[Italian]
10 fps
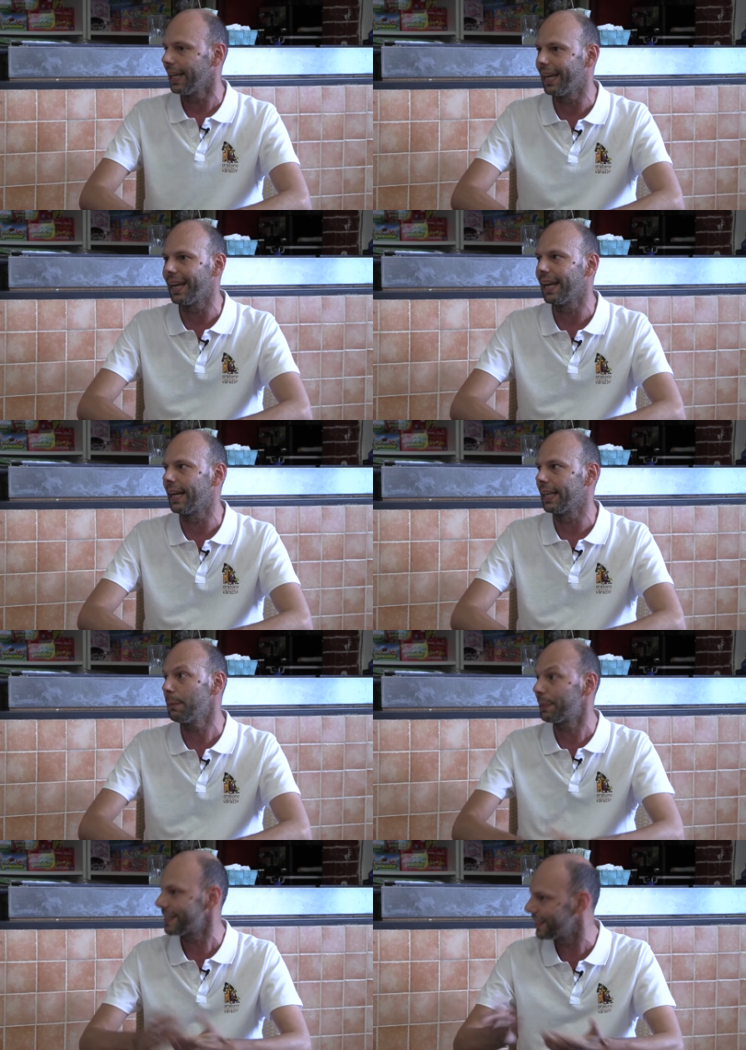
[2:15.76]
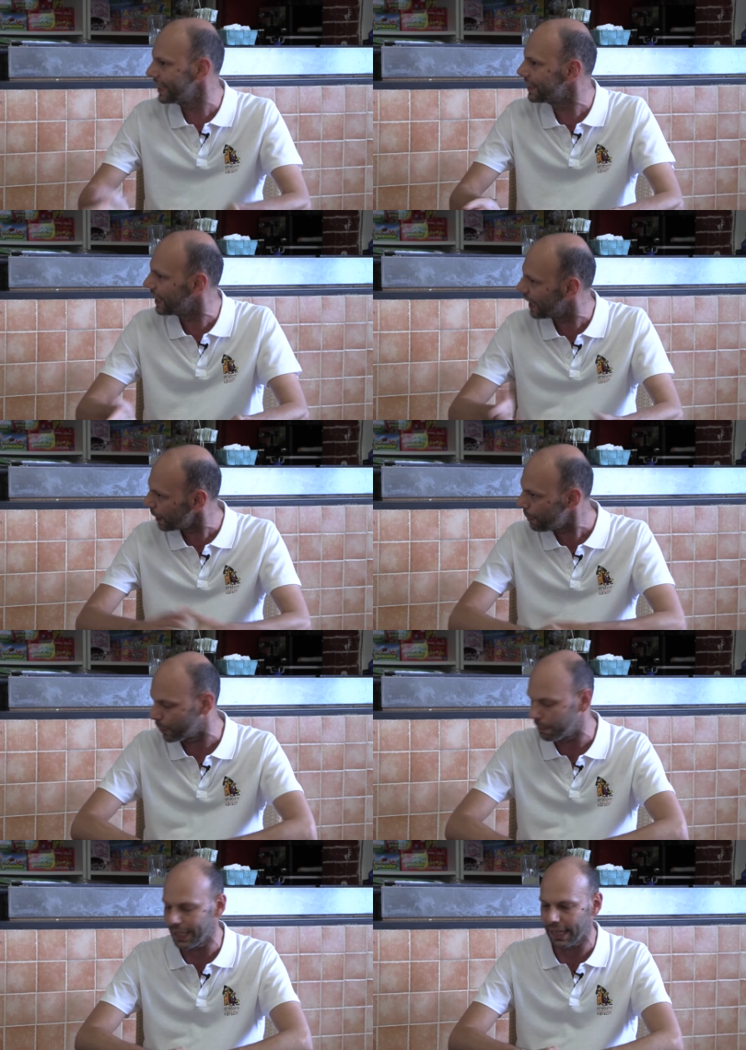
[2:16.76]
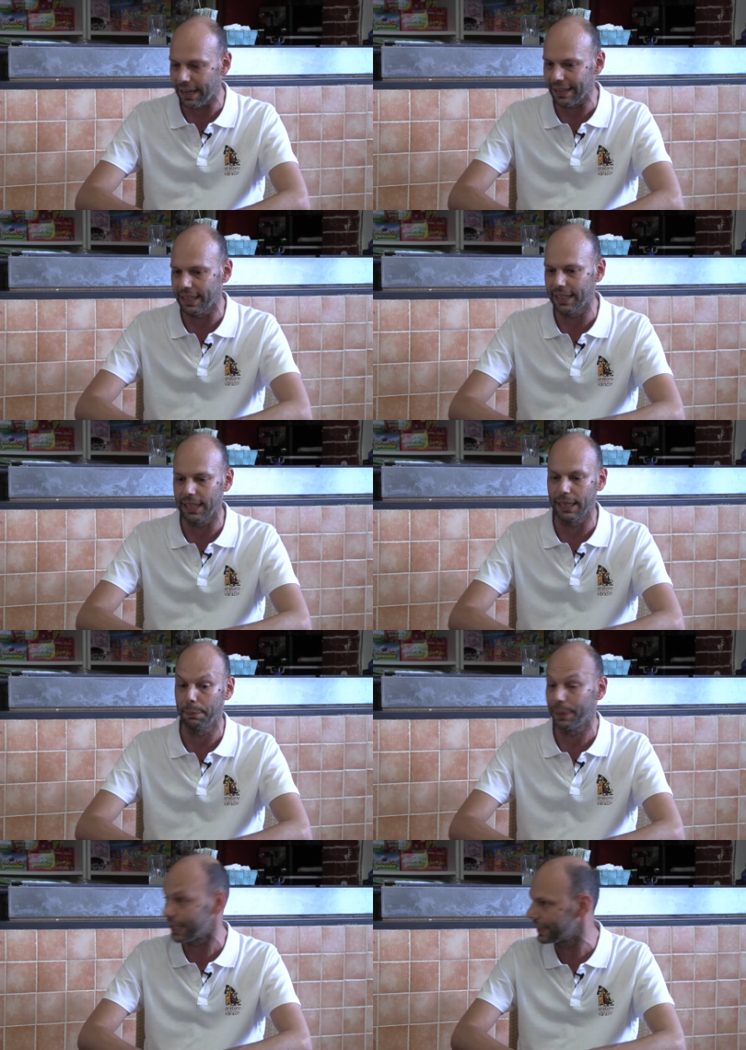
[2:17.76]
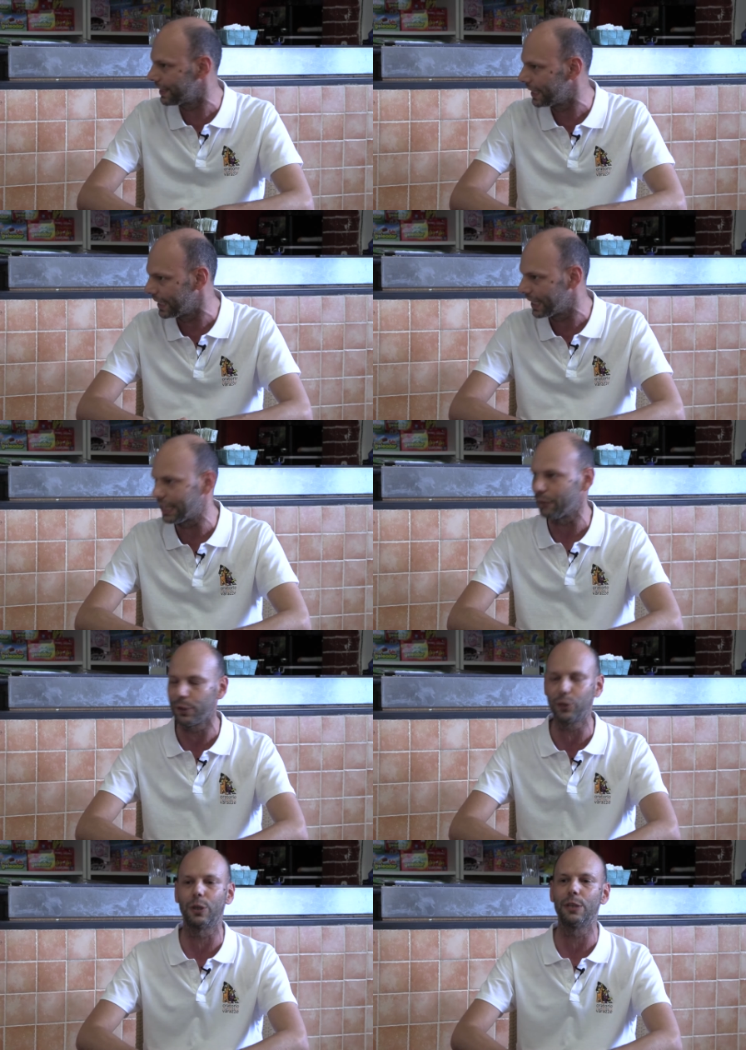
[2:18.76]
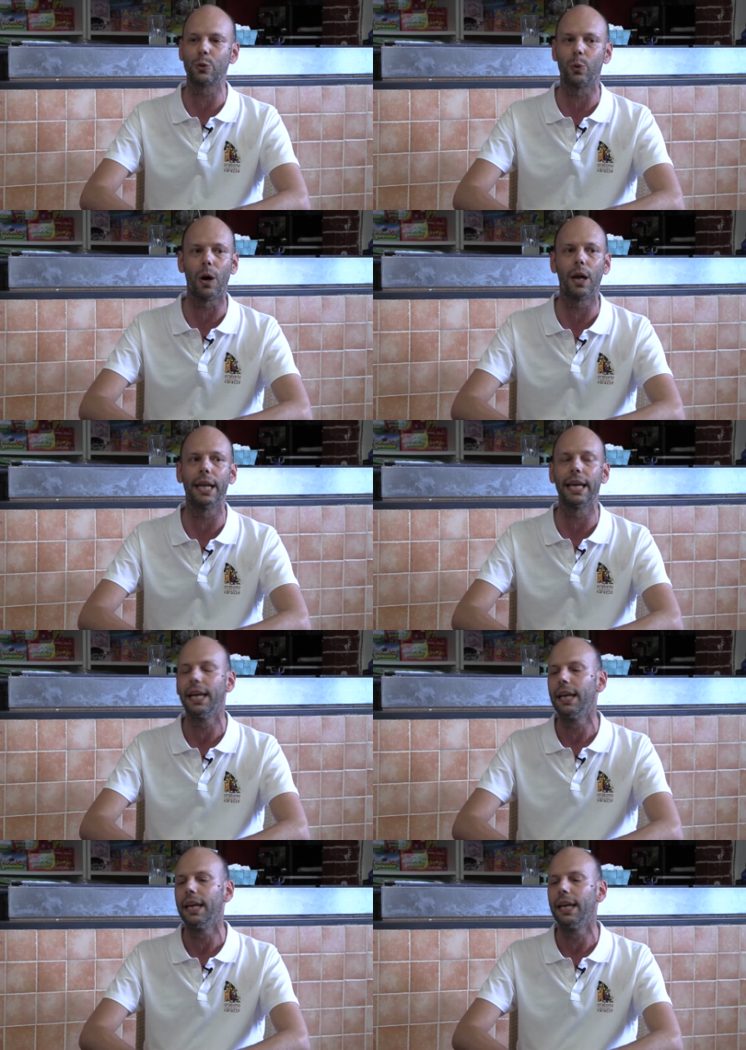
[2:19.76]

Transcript: eh, il Presidente della Repubblica eh, Pertini, che ha fatto le scuole